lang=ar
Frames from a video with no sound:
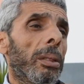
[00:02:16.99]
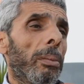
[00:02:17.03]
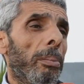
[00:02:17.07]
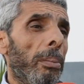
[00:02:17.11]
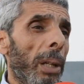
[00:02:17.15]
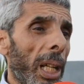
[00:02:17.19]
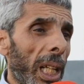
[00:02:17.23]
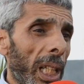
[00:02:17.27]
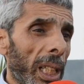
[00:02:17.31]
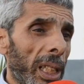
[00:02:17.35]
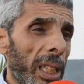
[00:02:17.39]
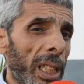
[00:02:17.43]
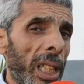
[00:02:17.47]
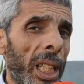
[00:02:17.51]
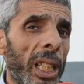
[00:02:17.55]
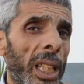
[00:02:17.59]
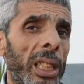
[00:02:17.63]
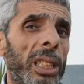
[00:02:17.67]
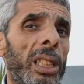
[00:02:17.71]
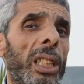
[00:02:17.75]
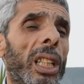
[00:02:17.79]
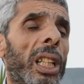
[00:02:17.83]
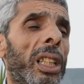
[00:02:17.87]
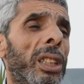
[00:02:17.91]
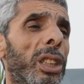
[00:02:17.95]

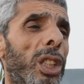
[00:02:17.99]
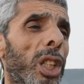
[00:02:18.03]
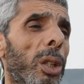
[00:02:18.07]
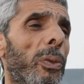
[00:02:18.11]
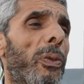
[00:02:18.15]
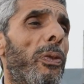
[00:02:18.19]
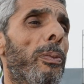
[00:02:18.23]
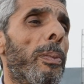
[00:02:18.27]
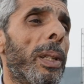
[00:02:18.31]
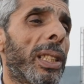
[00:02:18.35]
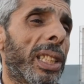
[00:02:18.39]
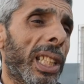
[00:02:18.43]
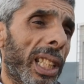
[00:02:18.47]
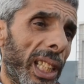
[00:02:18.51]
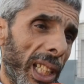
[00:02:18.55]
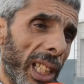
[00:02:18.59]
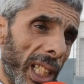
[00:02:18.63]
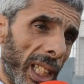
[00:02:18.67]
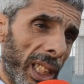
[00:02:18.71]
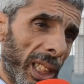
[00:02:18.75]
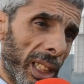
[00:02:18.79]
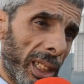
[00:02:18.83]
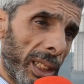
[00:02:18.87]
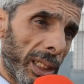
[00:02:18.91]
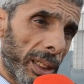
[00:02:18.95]
محلات غنديرهم في المزاد
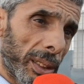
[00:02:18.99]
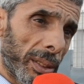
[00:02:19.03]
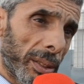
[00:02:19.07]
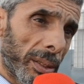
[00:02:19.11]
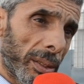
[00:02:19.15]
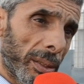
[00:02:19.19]
العلني